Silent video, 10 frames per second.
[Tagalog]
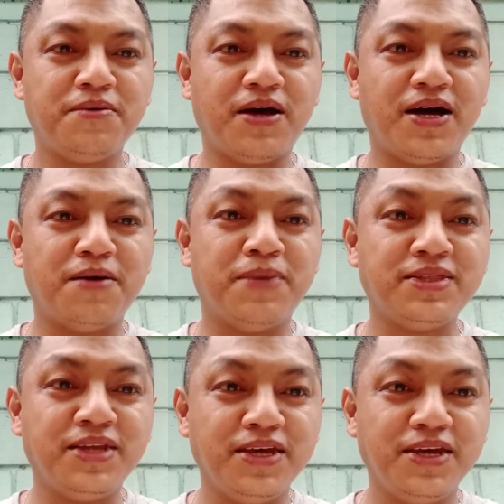uh, ah,
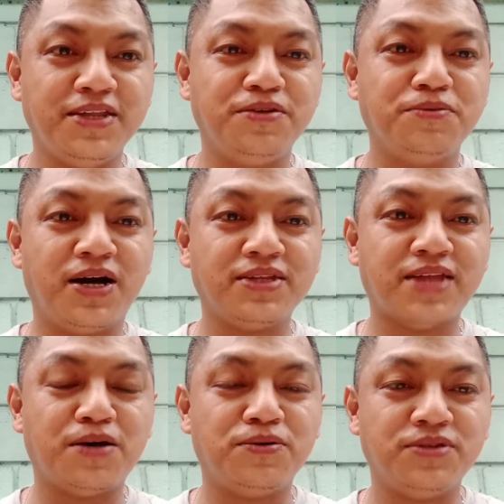batiin yung mga
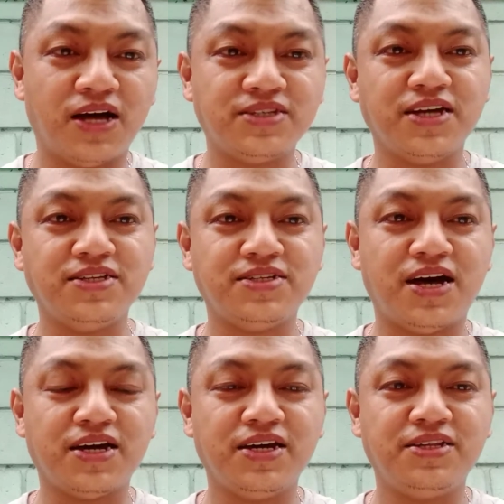taong nakasakit
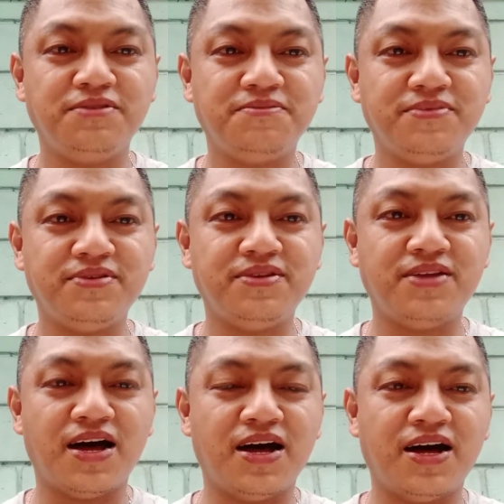sa akin,
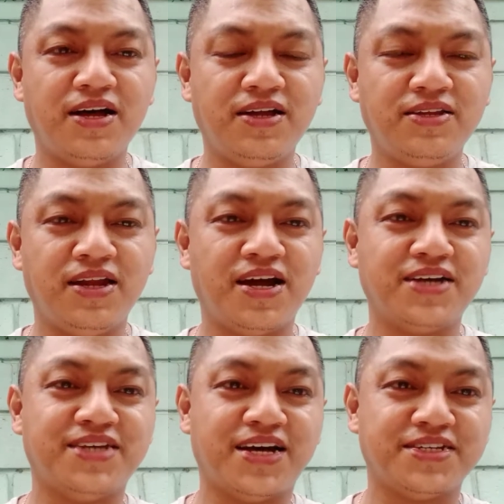na uh,
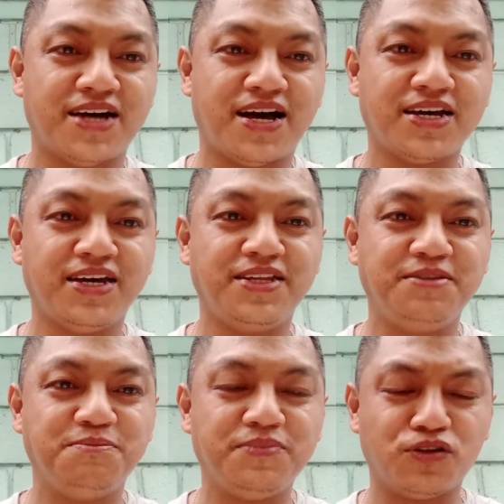nanaksak sa akin,
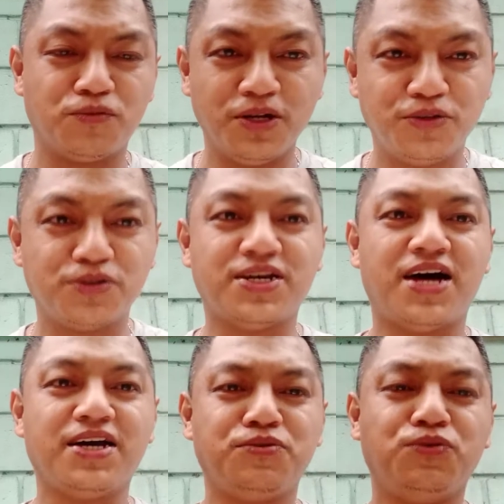trumaydor
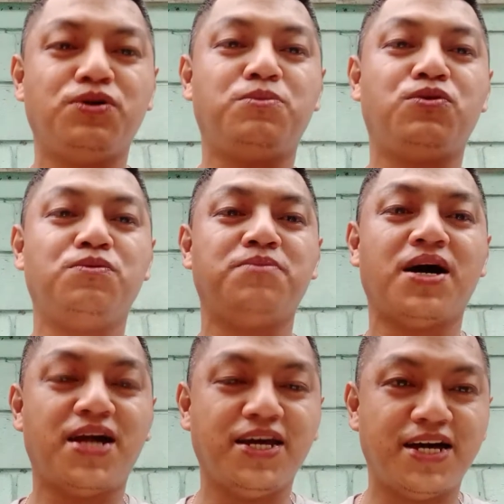sa akin. Tulungan mo akong
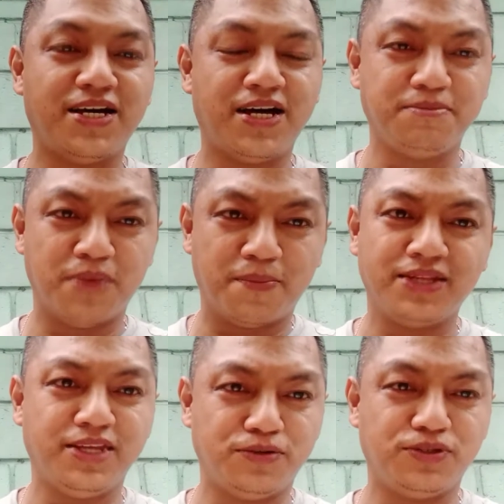makalaya at
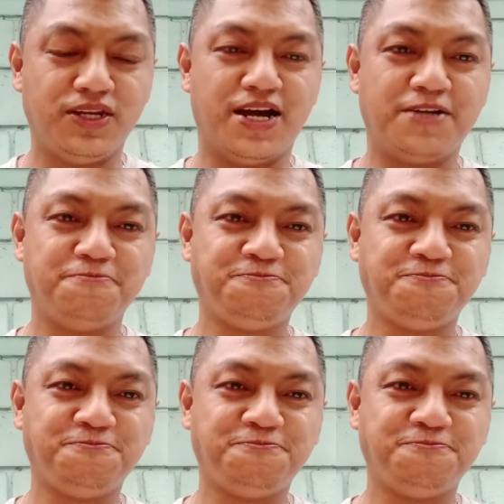mabati ko sila.